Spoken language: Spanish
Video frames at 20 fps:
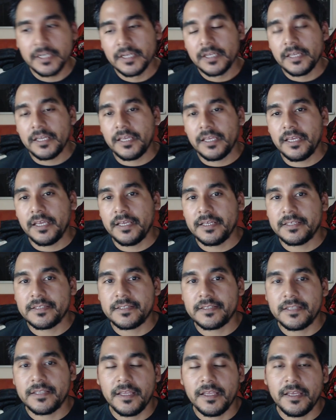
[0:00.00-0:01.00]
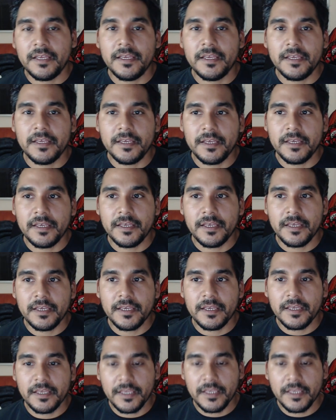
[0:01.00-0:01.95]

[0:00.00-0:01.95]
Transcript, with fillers: Este,